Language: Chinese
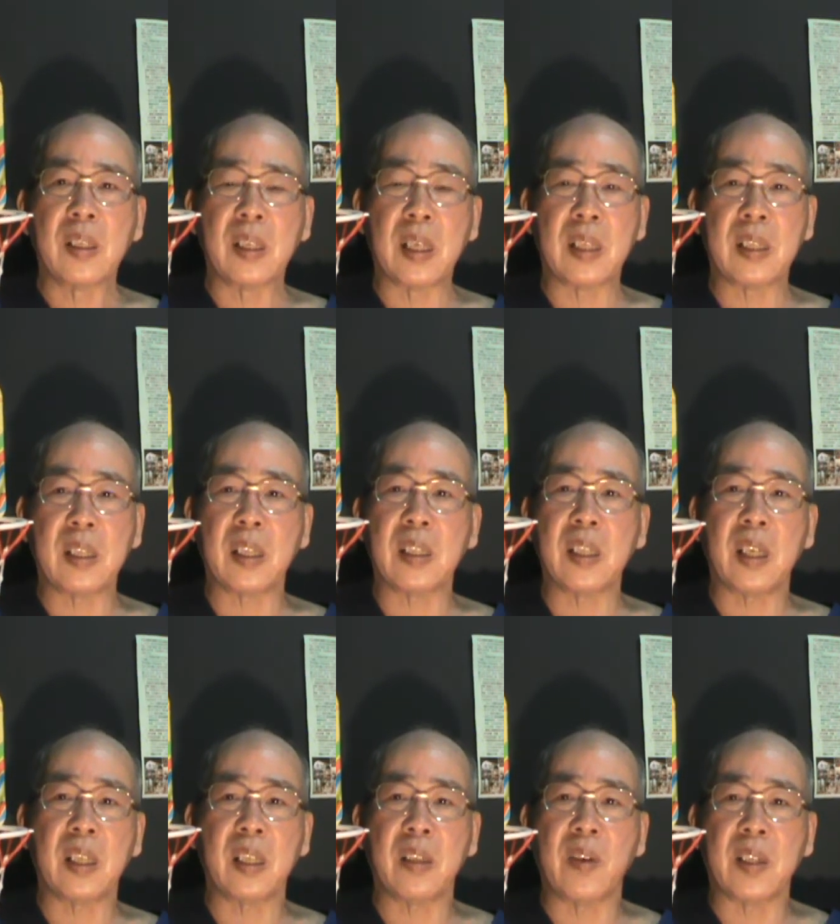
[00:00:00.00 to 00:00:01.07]
那这这
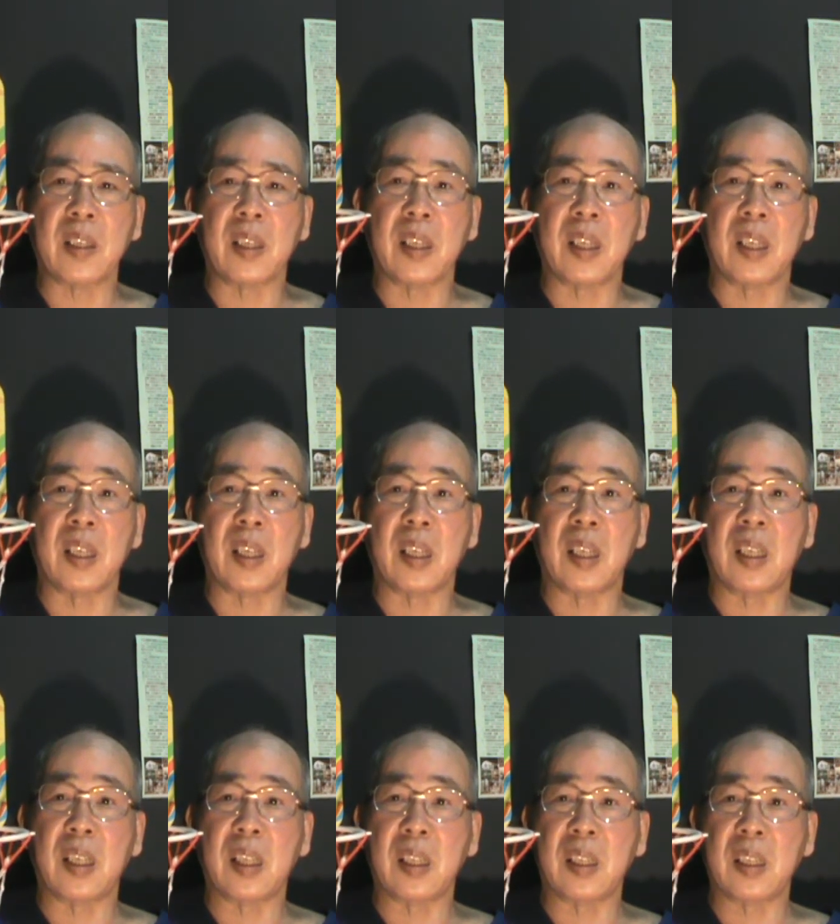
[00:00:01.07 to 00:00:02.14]
个地方的那
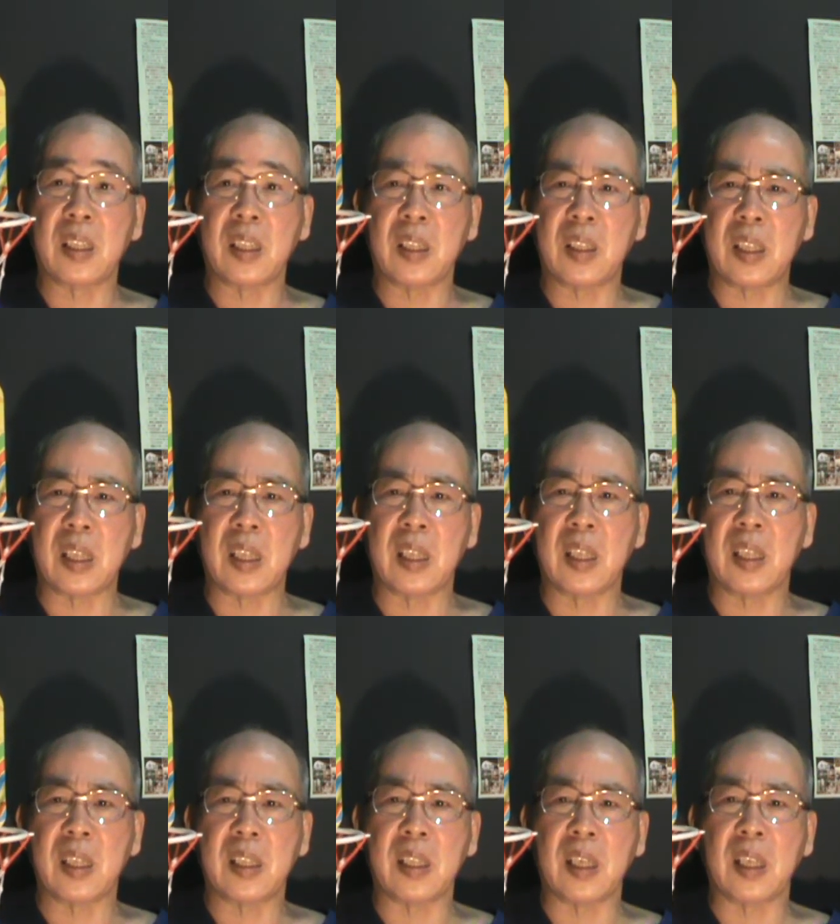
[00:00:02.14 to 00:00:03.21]
个整个的
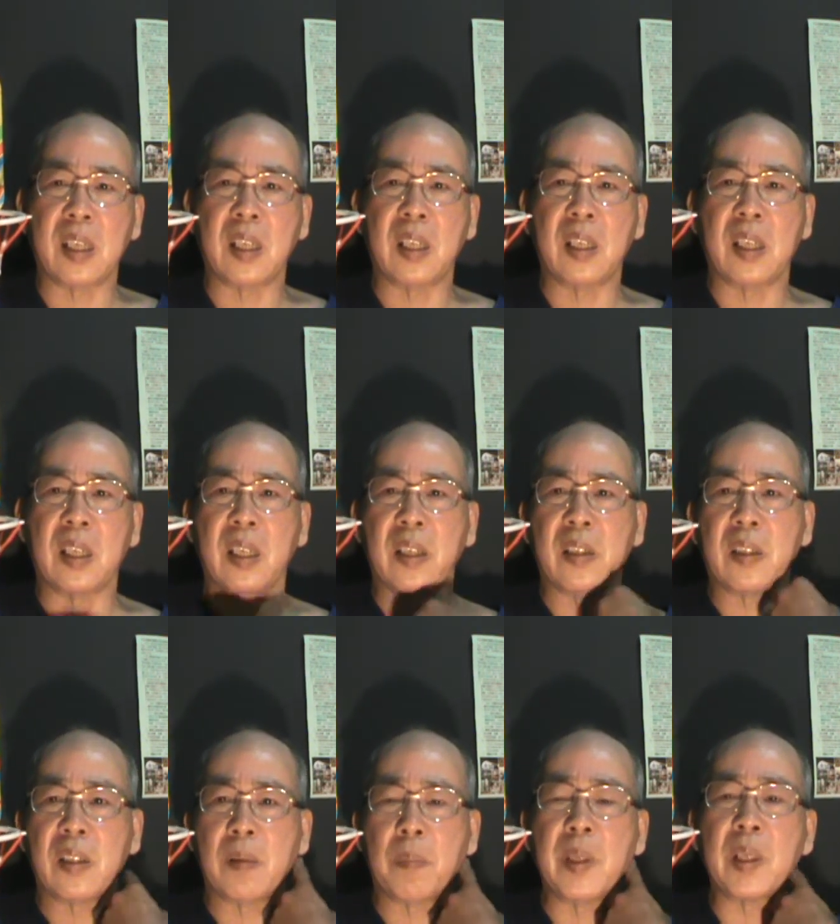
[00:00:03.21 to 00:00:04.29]
整个的那个
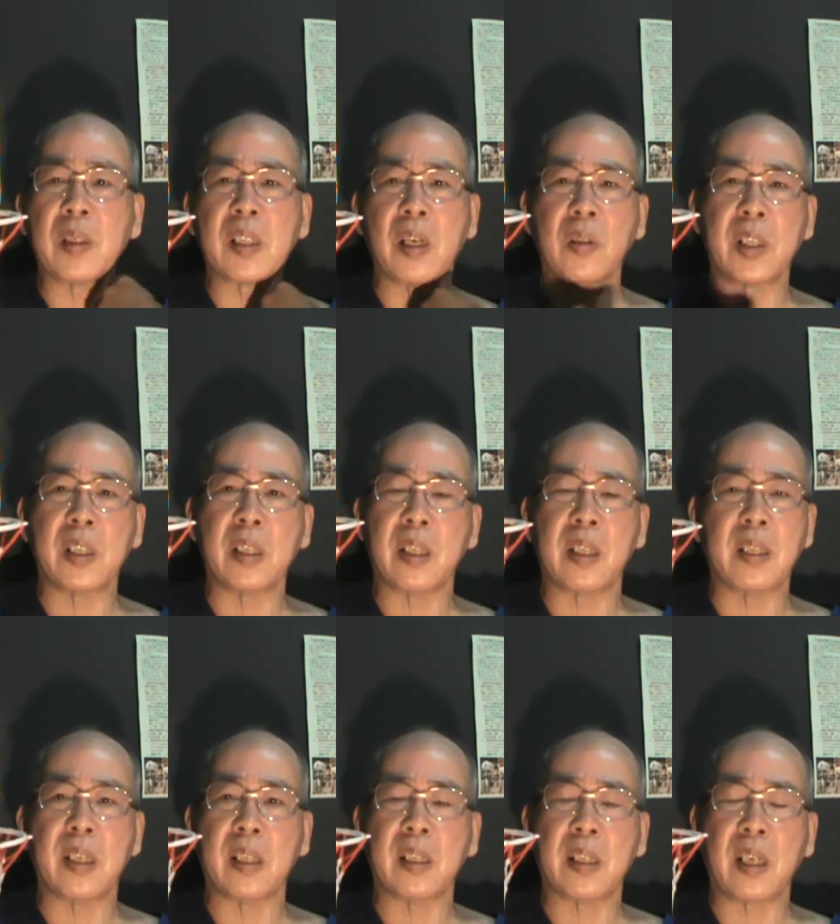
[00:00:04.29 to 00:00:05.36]
没有朝气，可以
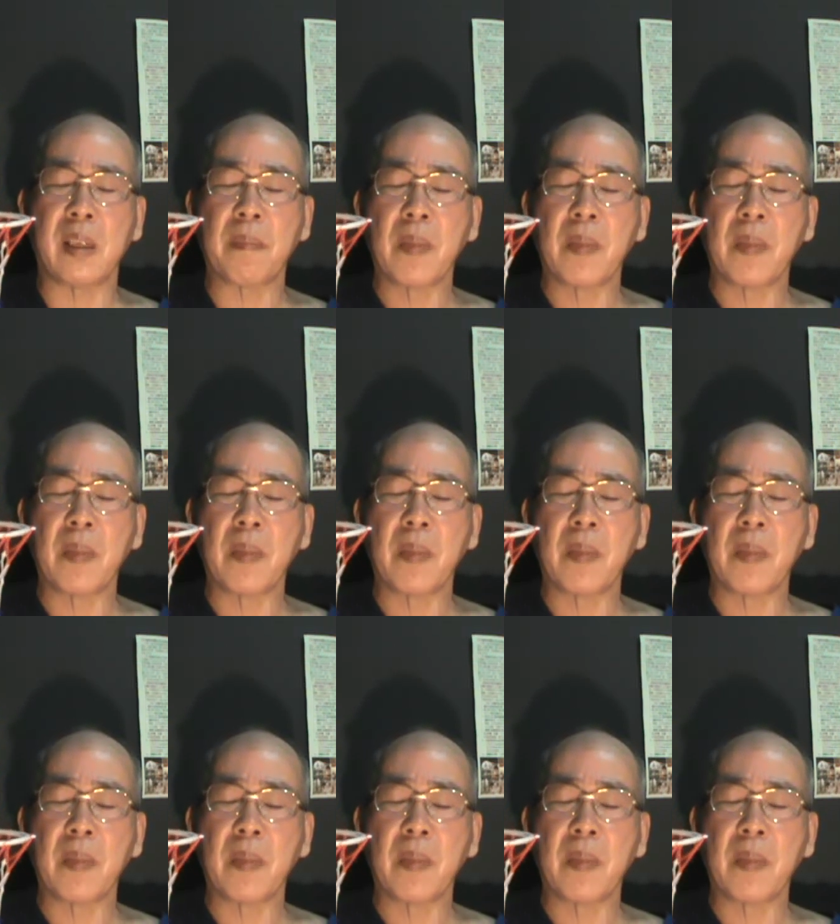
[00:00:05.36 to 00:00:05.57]
这样讲。